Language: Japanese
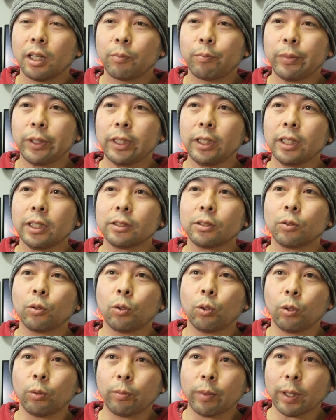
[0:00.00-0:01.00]

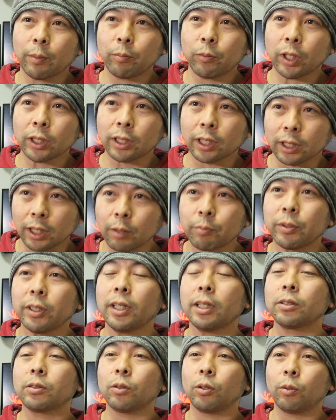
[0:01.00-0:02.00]
PS4 版もあったかな
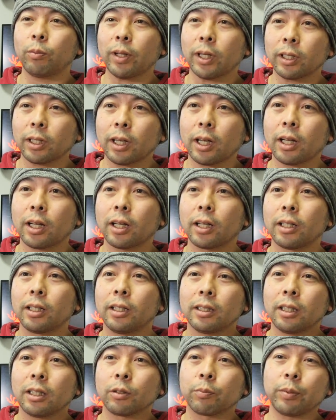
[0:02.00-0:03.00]
?PS4 版か、
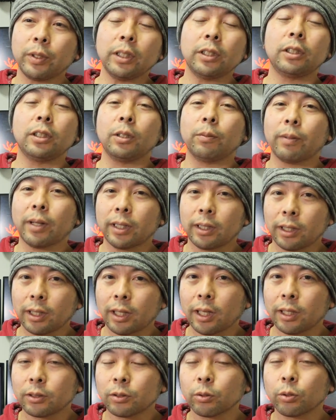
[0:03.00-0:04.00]
あの PC 版
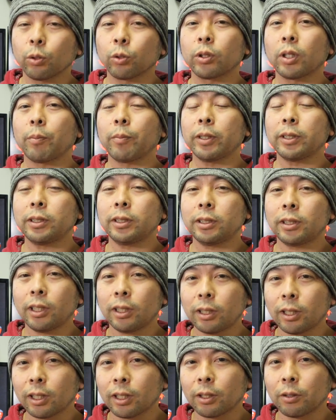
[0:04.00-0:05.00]
でちょっとお試しして
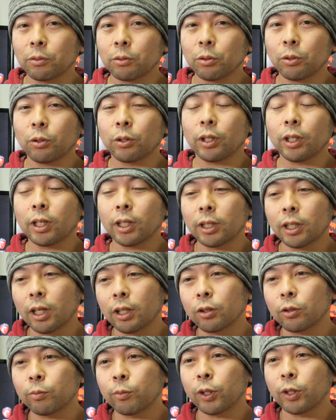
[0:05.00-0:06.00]
いただけるといいか
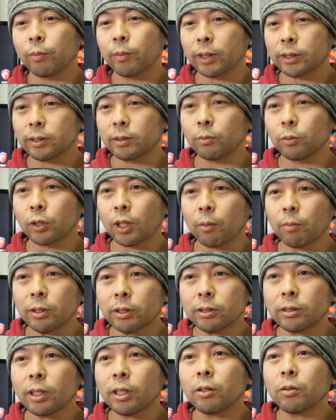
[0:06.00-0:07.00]
なと思います。もう
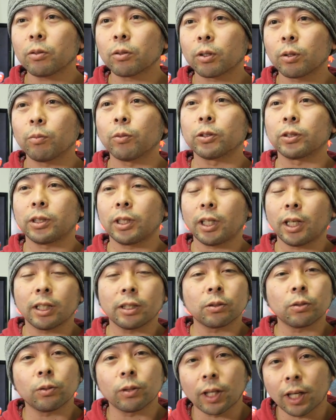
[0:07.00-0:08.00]
試す程度の気持ちでや
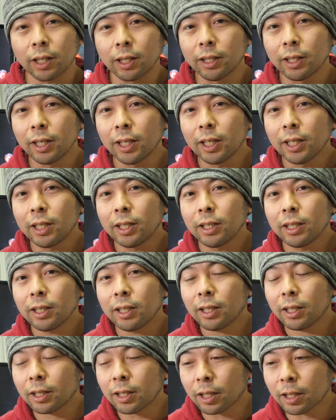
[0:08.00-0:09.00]
れそうな、
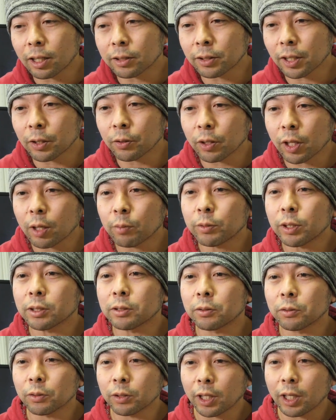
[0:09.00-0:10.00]
え価格帯のゲームで
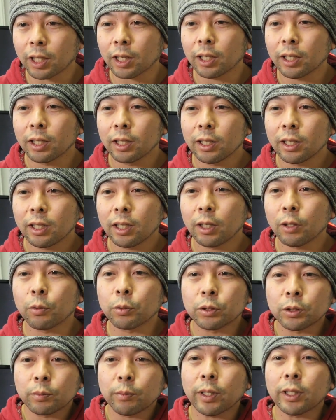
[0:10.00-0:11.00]
すので、え
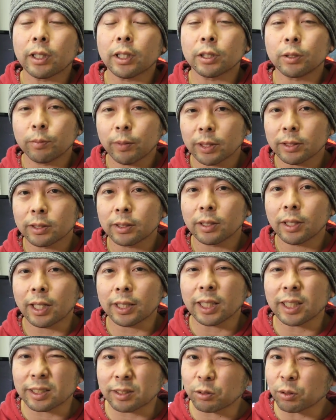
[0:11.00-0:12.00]
おすすめいたします。
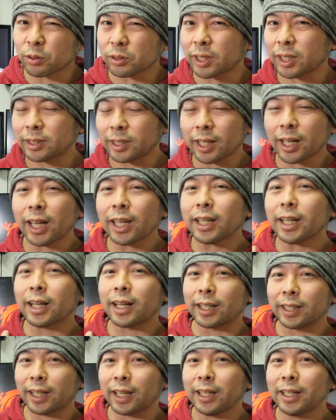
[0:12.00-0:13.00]
あ、ただちょっとね、世界
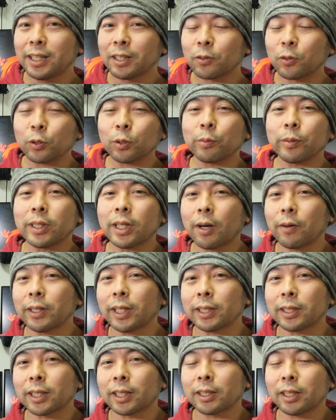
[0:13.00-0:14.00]
観がね、好みに合わ
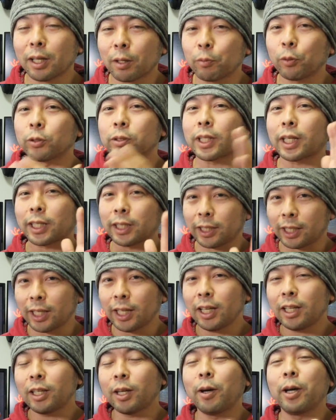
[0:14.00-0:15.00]
ないって方はもう先
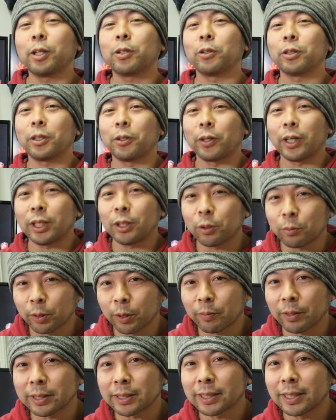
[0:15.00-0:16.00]
にやめといた方がいいと
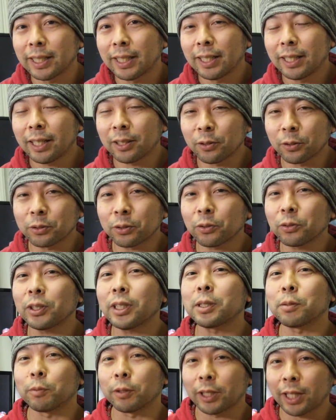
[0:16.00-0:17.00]
思います。え独特
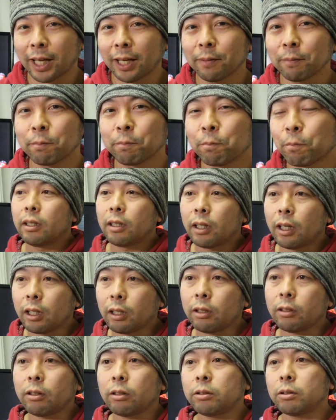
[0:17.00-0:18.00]
ですもんね。は
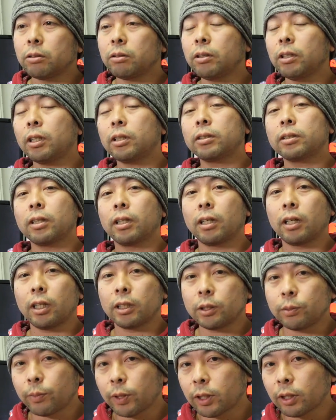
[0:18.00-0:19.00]
い。で、12月から
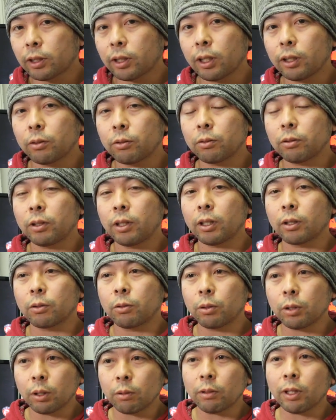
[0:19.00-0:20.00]
始めたタイトルで、
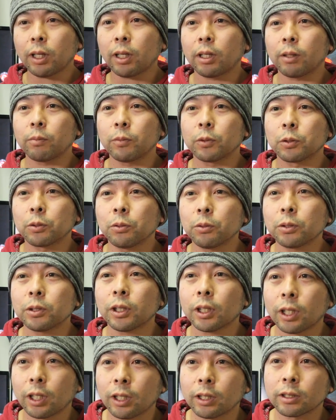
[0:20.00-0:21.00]
これはもう正
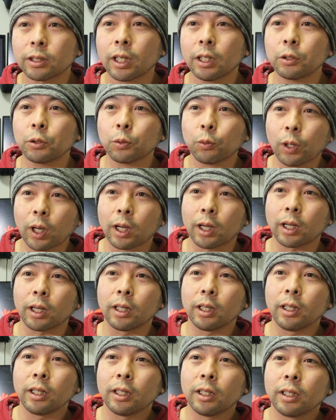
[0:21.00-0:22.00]
直最初は
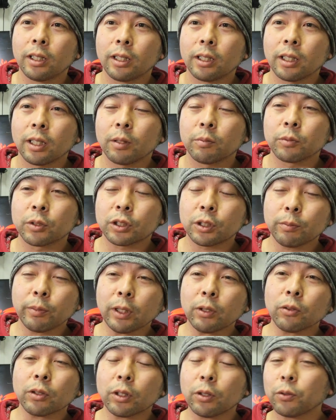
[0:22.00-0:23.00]

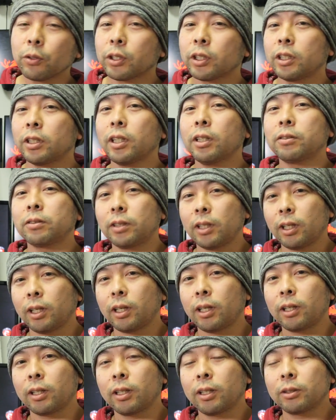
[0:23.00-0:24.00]
娘の気を引きたく
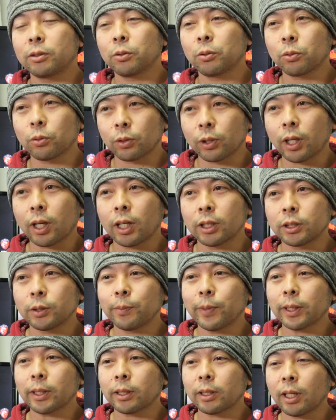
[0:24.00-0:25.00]
てちょっとね
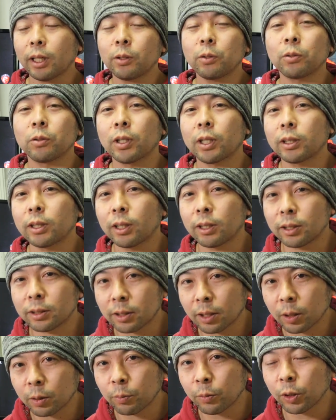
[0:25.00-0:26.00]
始めたタイトルだったんで
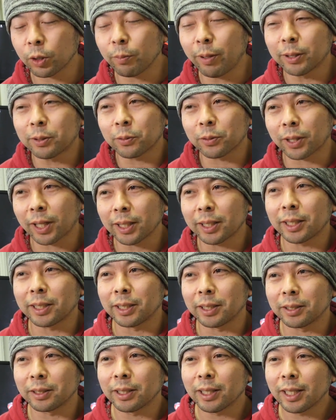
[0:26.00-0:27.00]
すけども今ちょっとかな
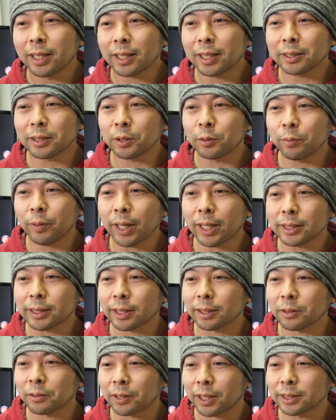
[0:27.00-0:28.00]
り風奪われ
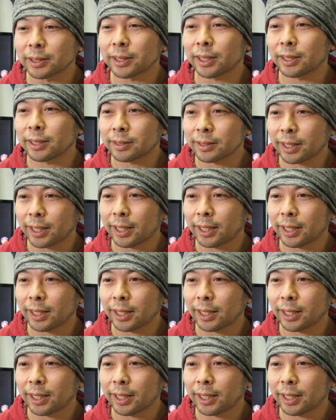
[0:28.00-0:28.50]
ちゃってる感じなんです